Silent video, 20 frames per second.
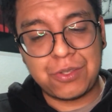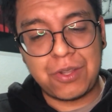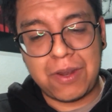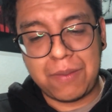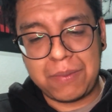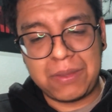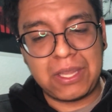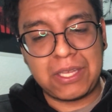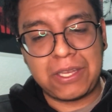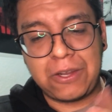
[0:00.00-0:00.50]

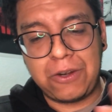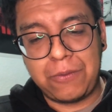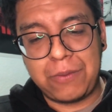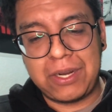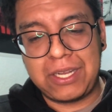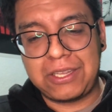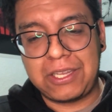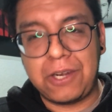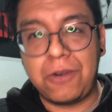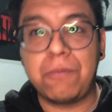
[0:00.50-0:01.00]
solamente que no
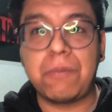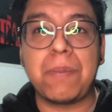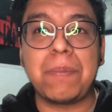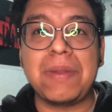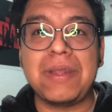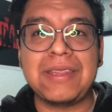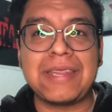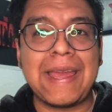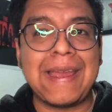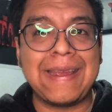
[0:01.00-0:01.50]
van a tener un
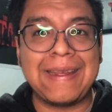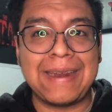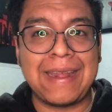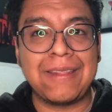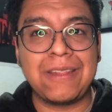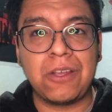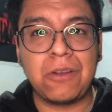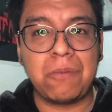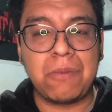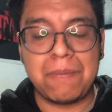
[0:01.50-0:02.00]
papel tan
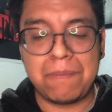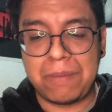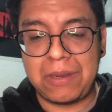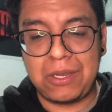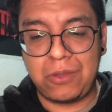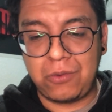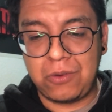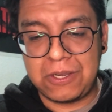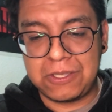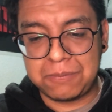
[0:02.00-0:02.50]
grande como en
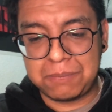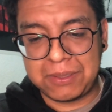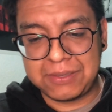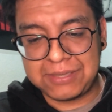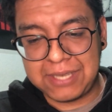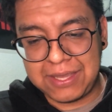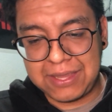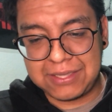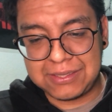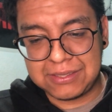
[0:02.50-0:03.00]
películas
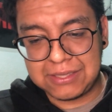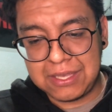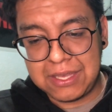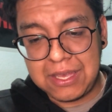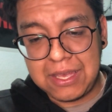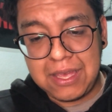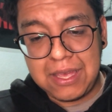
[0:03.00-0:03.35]
pasadas.